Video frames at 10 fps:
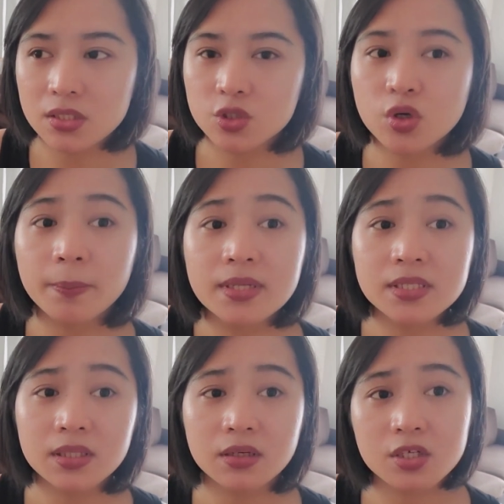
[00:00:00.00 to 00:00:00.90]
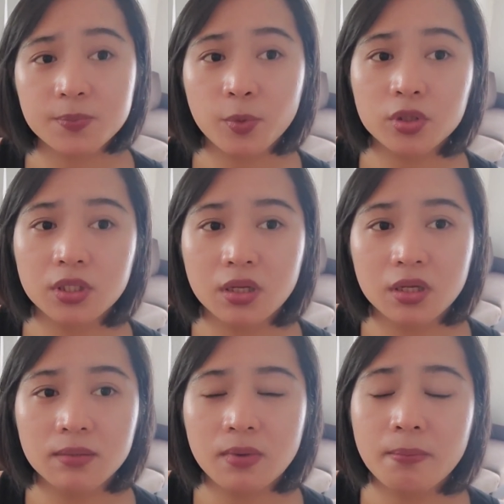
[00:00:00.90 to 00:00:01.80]
So ang bilis din ng responde,
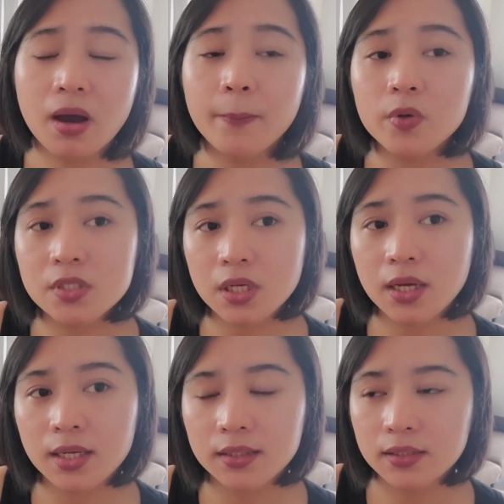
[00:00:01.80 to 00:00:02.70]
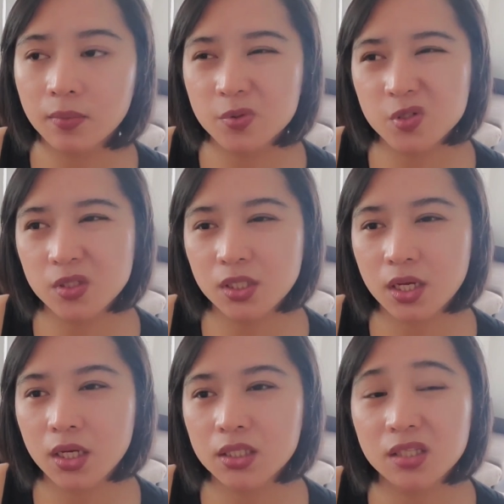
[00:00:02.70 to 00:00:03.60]
may mga polis agad. Tapos yun
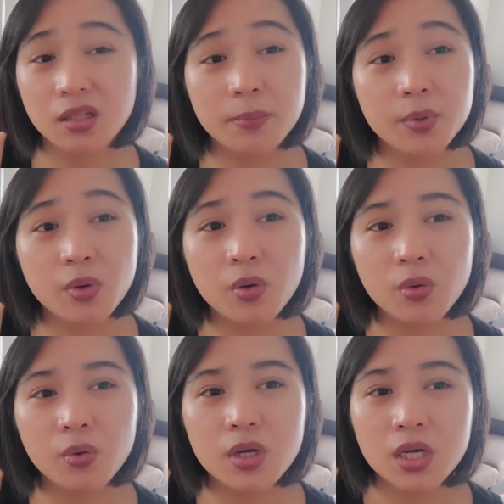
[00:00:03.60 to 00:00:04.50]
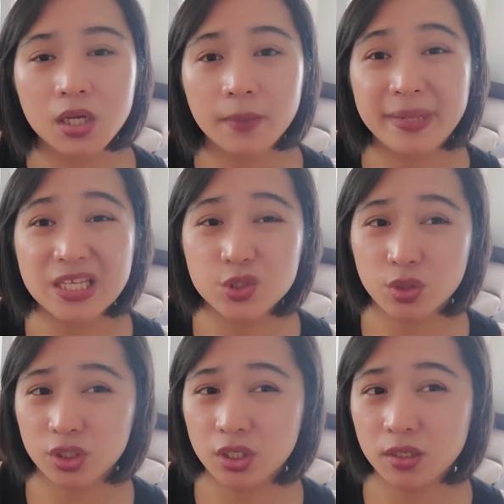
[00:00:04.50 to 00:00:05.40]
nga, in-interview ako,
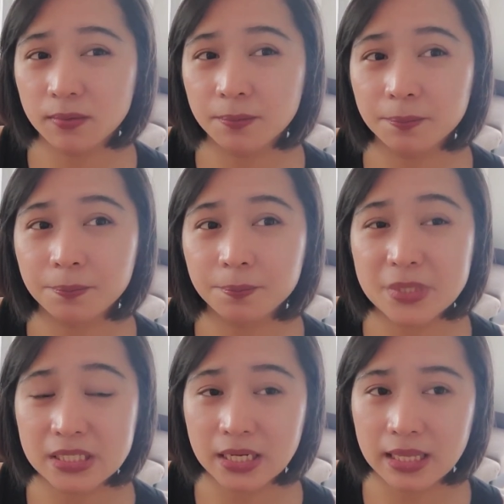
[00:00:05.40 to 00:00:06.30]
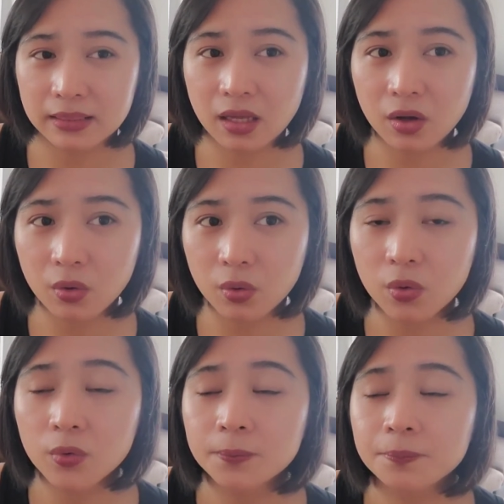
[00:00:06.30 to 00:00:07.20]
pinicturean nila yung bisikleta ko.
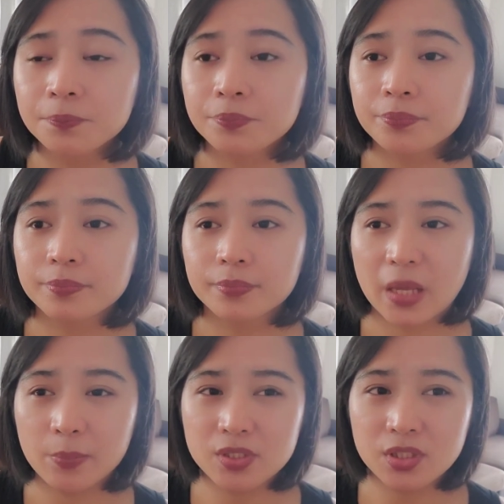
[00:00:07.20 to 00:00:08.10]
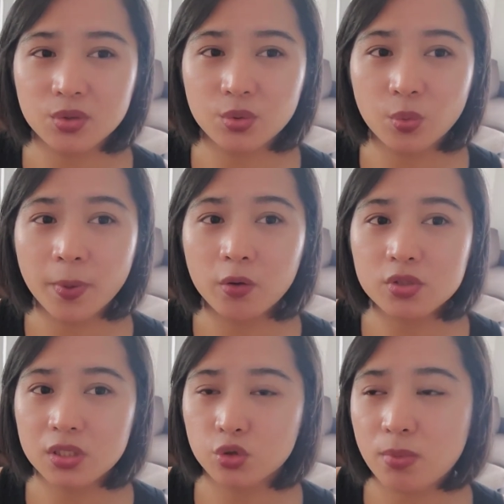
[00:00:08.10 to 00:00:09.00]
Tapos tinuro pa kung
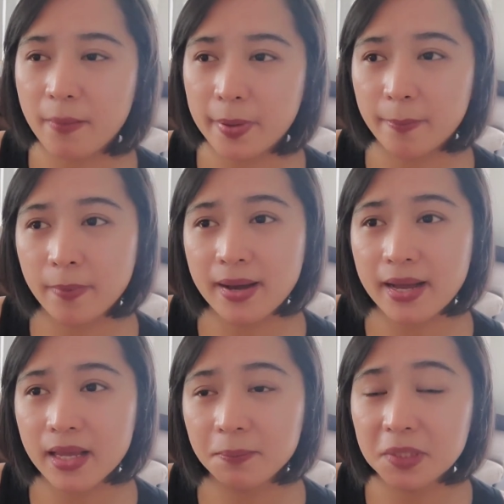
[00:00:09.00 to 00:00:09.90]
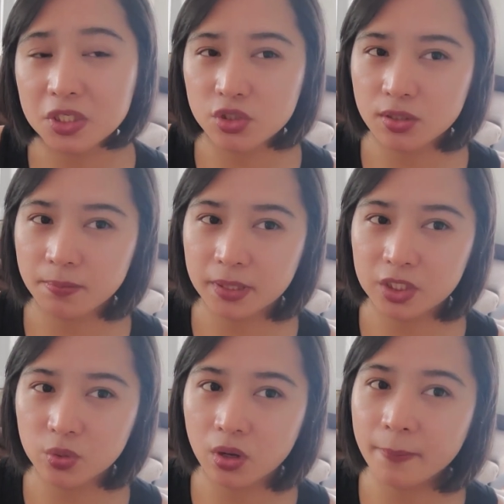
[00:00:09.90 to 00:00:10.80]
saan tumama yung babae, pinicturean pa
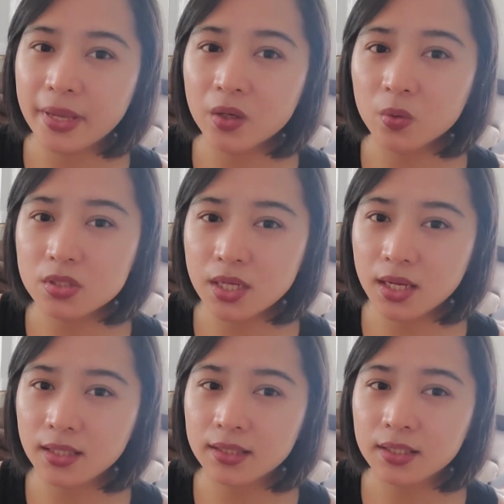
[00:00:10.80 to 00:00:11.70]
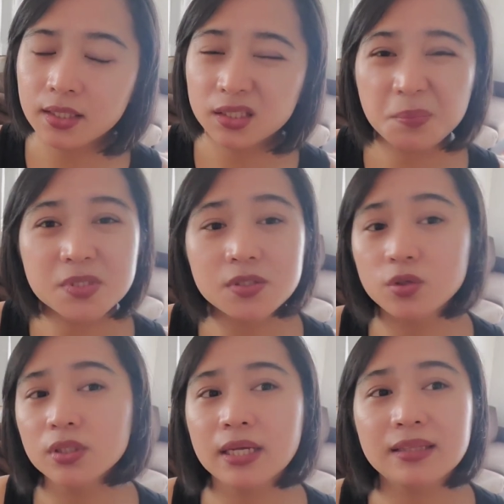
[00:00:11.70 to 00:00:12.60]
din yung kamay ko, saan. Tapos
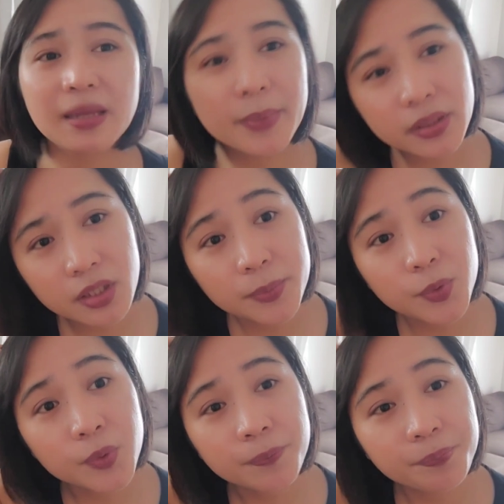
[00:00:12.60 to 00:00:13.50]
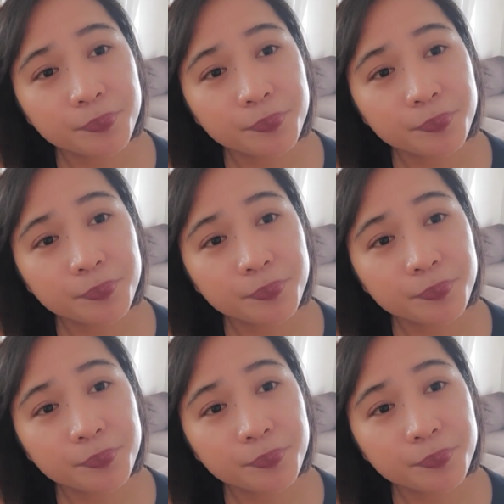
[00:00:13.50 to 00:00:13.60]
yun nga, daming interview.